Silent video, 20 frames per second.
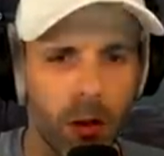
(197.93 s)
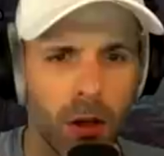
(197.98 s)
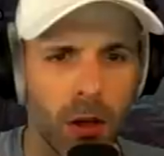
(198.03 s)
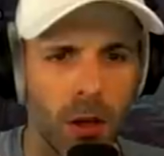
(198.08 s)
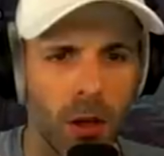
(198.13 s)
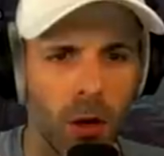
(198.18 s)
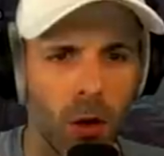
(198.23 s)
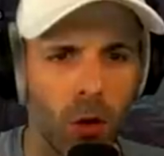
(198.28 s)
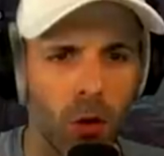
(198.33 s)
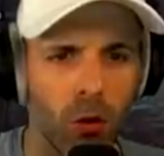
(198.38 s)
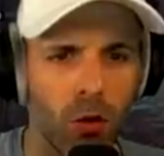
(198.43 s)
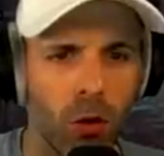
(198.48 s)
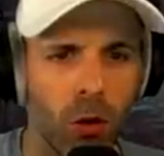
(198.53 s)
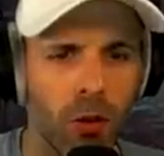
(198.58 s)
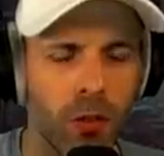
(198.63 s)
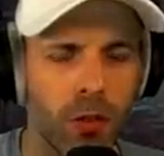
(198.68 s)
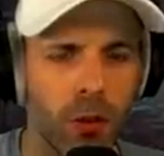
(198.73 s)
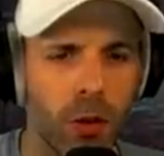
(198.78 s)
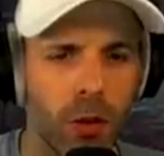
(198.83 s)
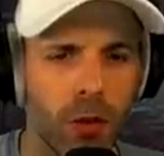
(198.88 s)
Et en
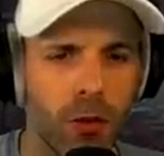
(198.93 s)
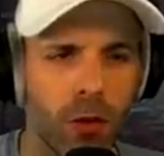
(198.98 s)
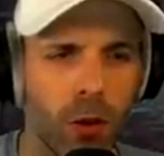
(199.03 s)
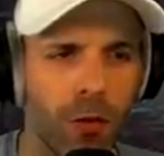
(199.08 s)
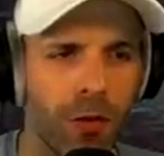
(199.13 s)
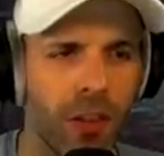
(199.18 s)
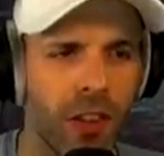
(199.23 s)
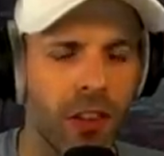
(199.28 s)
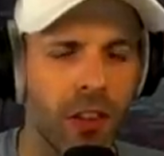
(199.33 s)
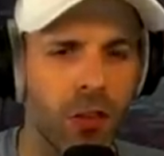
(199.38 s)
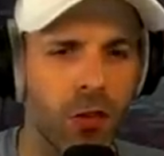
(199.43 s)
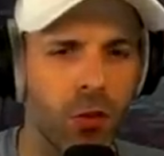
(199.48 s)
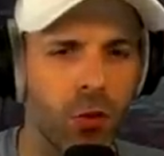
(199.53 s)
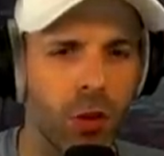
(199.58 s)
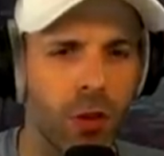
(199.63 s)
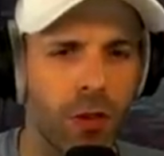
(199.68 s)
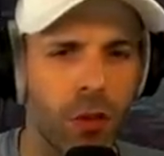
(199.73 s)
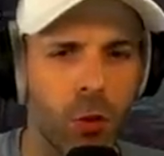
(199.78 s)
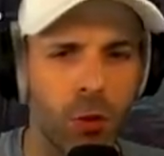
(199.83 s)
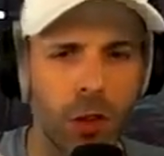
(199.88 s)
l'occurrence, on est sur façade
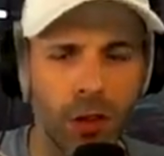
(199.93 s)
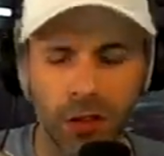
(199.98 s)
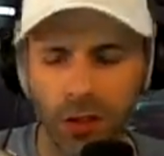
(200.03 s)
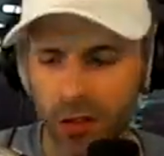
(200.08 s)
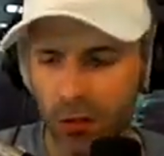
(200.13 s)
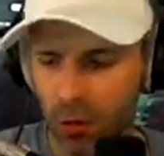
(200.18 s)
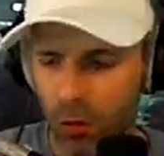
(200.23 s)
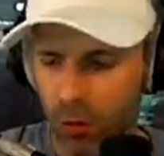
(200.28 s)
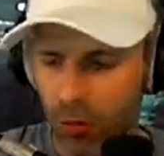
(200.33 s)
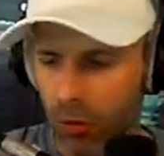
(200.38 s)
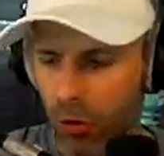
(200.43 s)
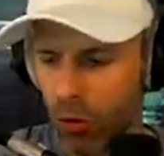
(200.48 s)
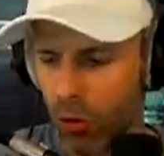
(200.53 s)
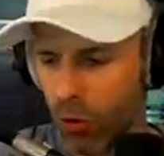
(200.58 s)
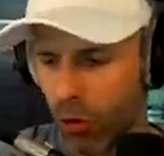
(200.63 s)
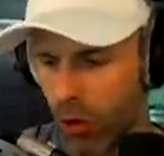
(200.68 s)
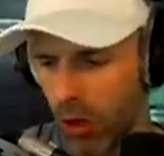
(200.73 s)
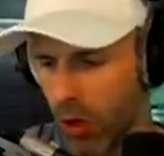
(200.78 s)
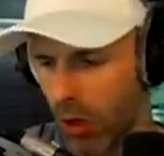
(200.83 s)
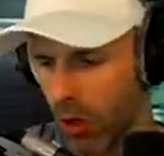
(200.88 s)
sud avec une insertion au niveau
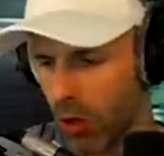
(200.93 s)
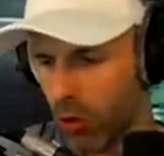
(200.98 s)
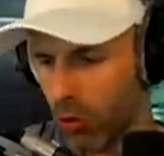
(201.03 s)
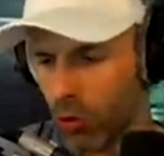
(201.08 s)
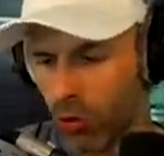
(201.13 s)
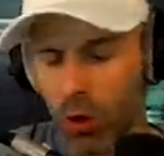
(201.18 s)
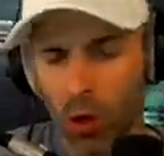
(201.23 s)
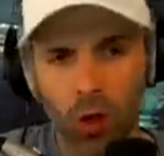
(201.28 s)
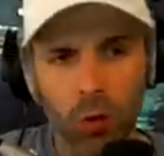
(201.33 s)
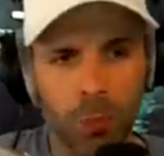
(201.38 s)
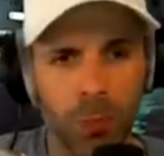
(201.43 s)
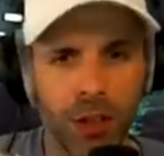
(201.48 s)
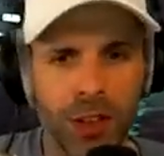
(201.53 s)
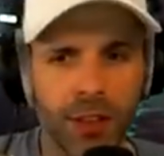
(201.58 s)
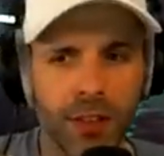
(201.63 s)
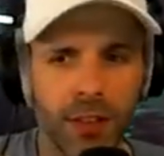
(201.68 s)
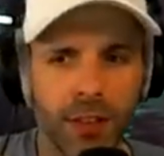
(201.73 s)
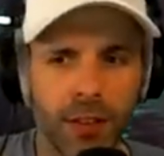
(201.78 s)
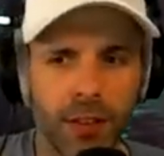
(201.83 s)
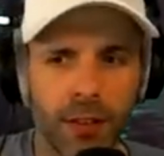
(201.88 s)
du, cockpit
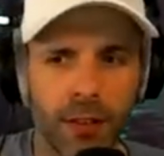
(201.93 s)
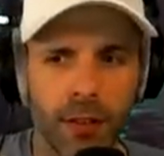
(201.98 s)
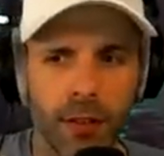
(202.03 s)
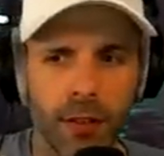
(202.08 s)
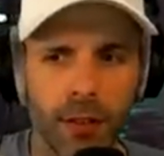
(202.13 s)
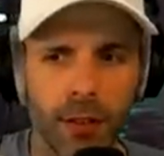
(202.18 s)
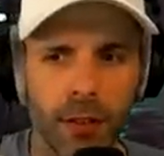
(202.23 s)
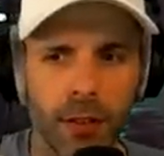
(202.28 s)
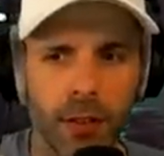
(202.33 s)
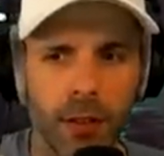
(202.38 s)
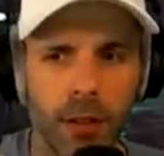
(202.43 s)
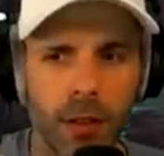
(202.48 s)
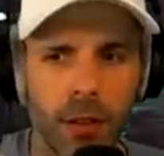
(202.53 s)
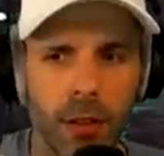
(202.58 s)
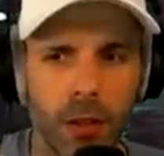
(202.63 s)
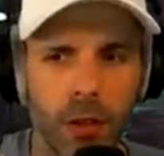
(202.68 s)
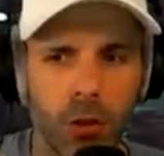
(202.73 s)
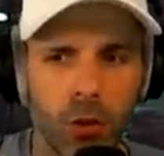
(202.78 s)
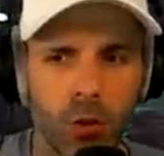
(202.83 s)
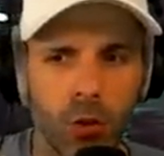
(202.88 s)
du